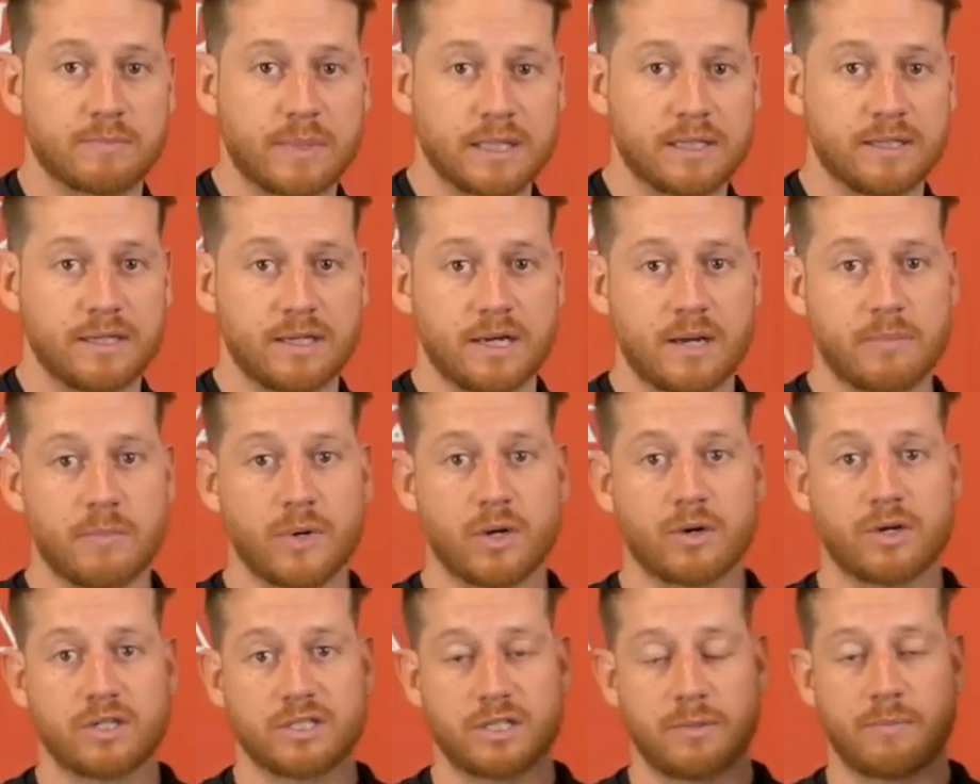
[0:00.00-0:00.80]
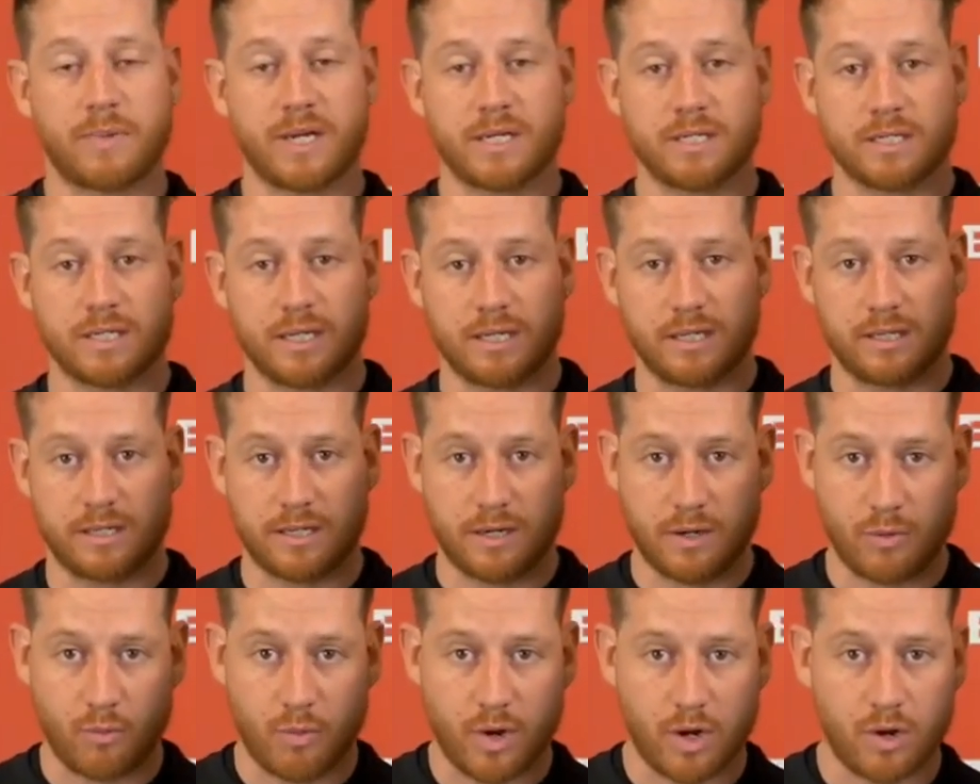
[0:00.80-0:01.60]
espaldera, pero que sepáis que
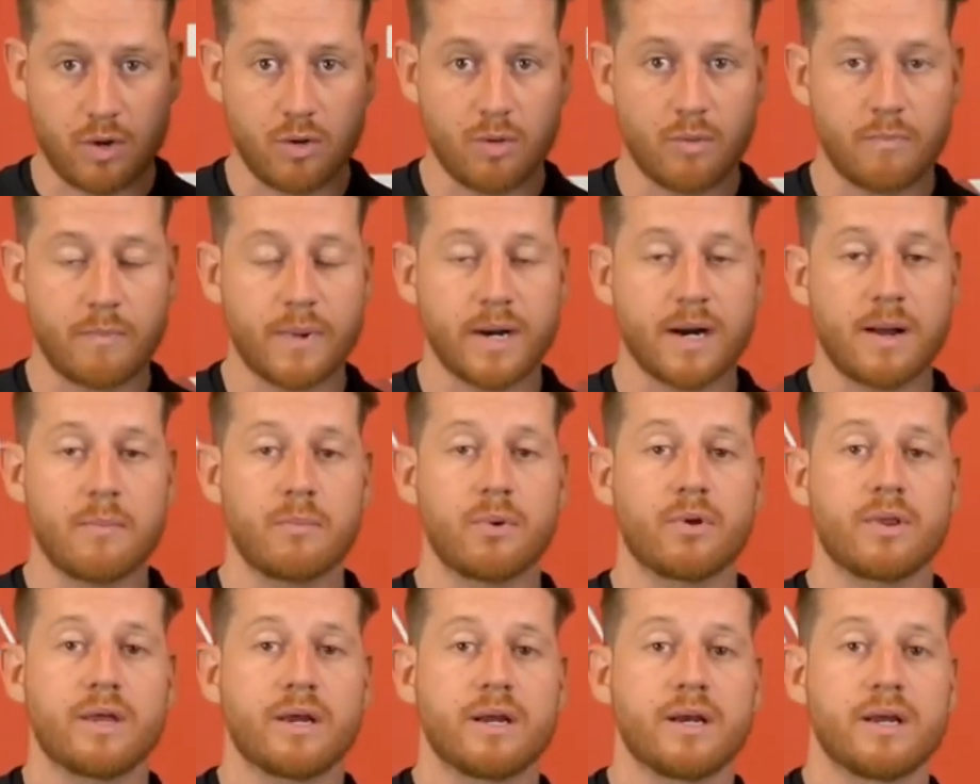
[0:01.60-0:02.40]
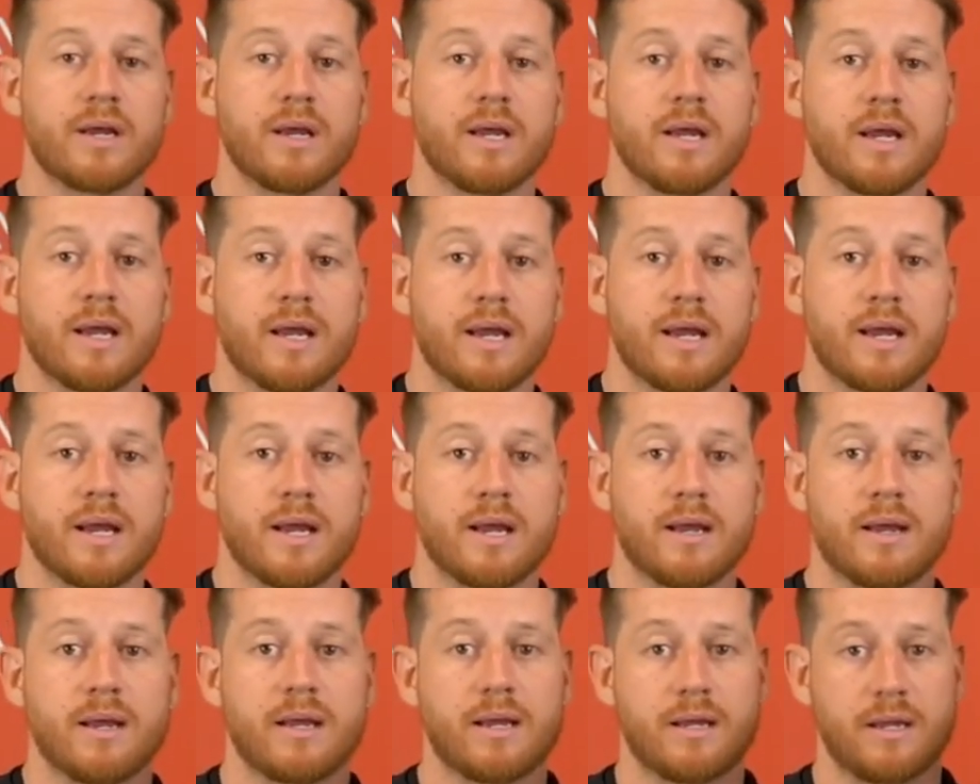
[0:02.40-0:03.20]
tiene un hueco para poder
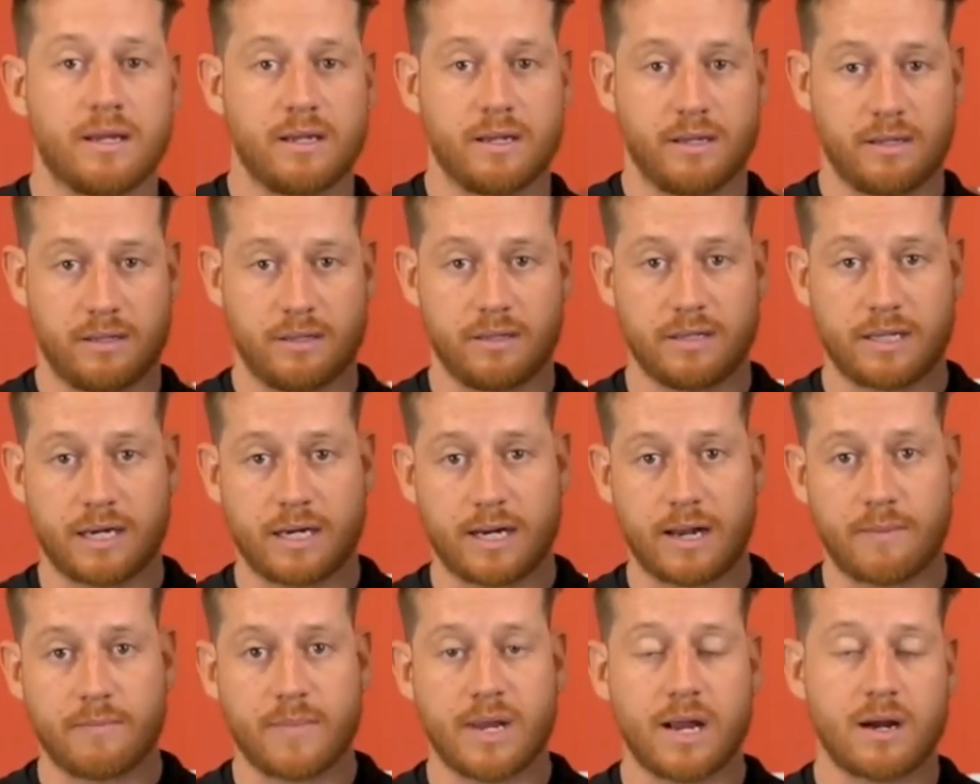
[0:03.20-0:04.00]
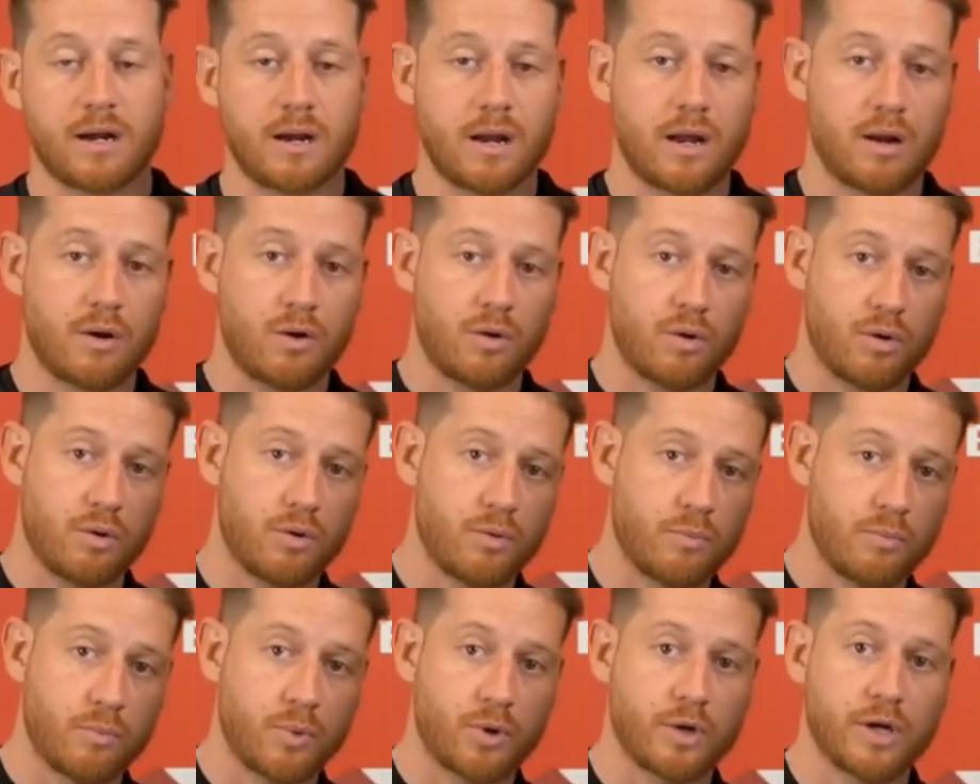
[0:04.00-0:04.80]
eh, intercambiarla
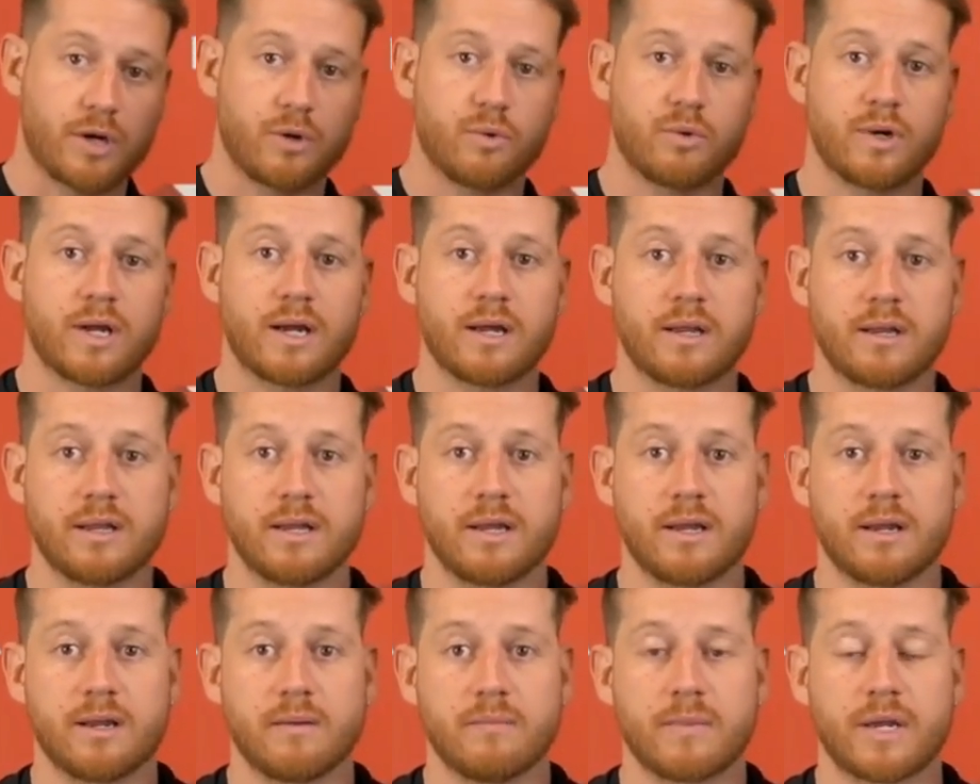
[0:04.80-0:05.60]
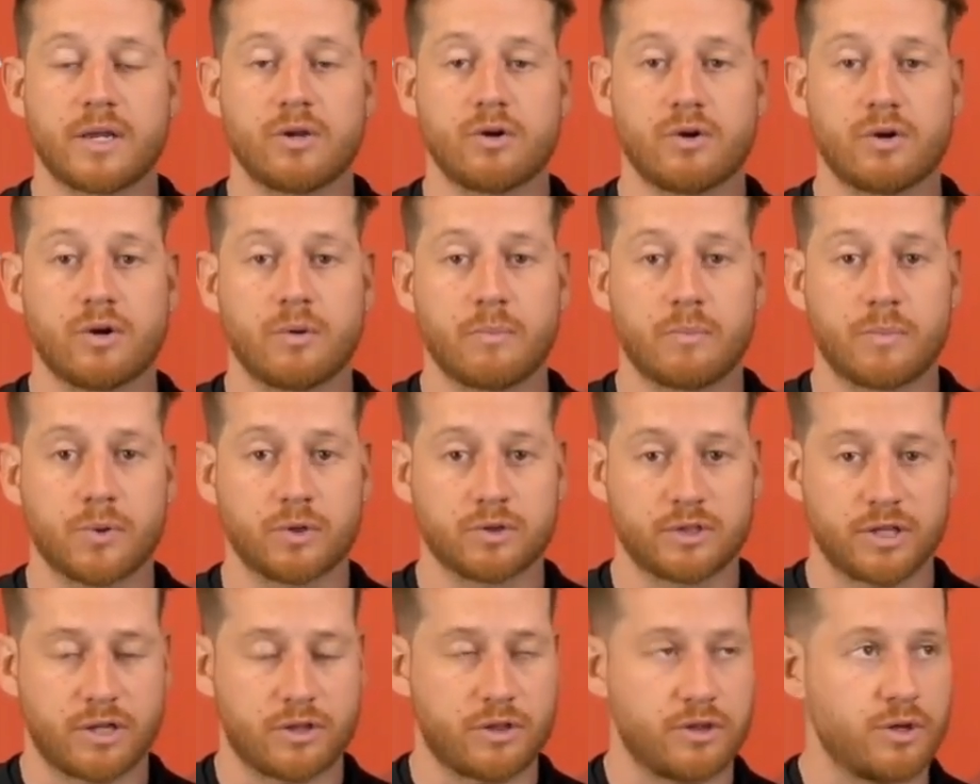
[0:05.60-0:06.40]
o poner una de mayor
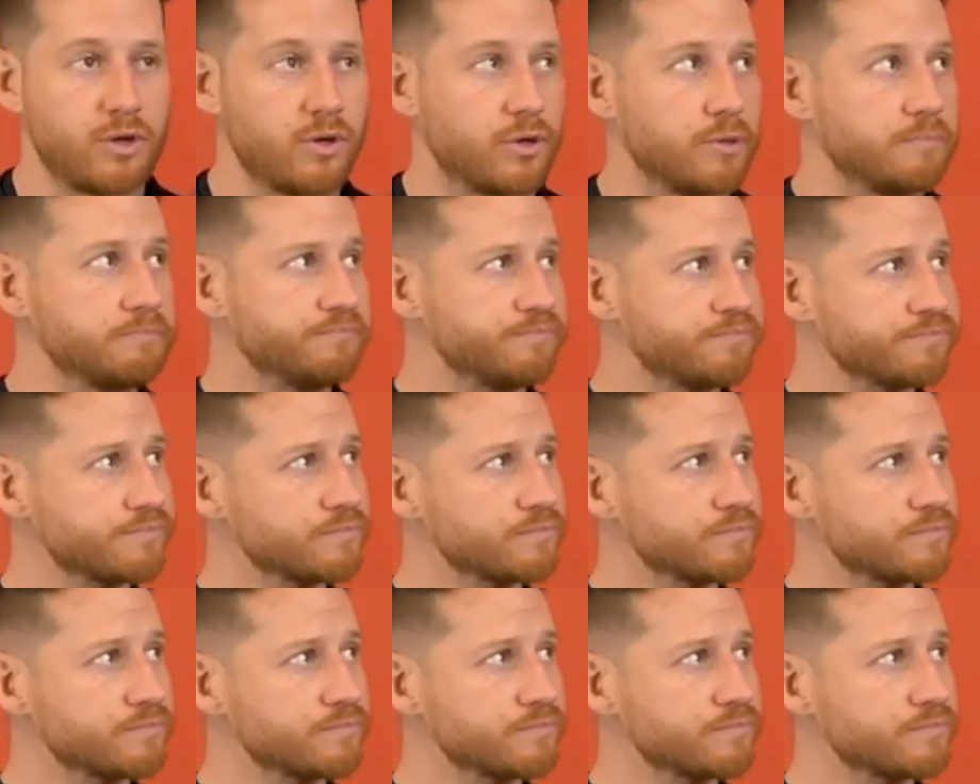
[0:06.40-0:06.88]
protección.